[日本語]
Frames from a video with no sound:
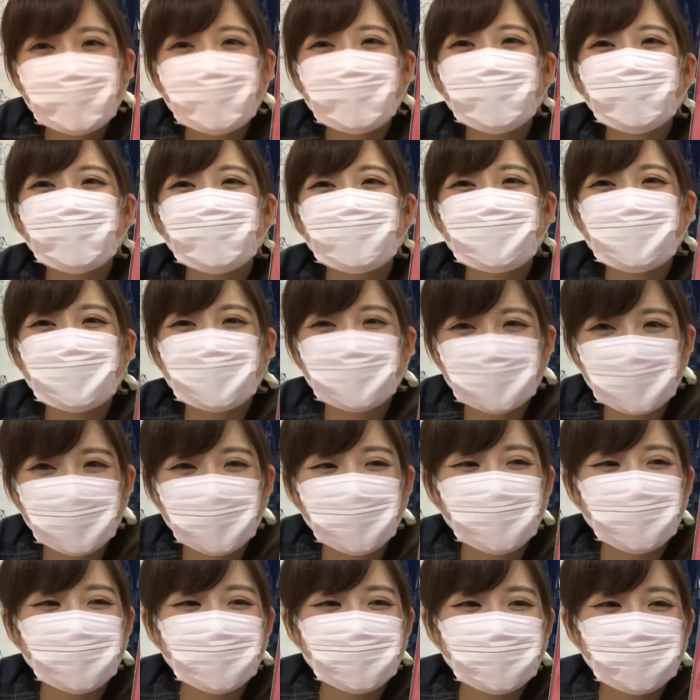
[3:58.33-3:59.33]
可愛いですよ
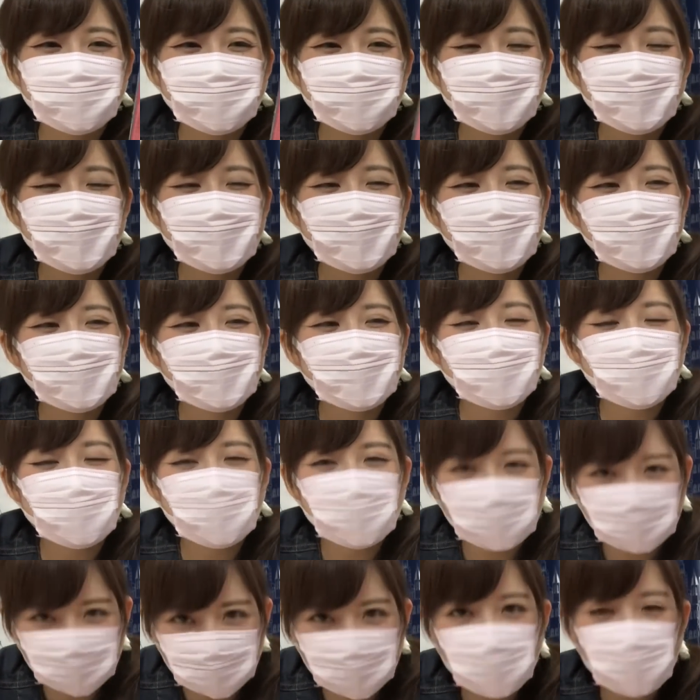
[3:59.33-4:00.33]
ね。こ
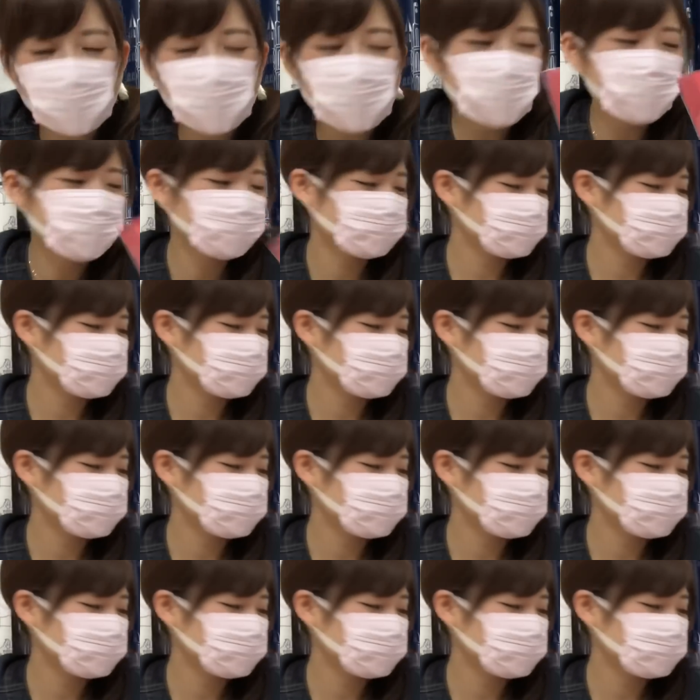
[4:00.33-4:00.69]
れと、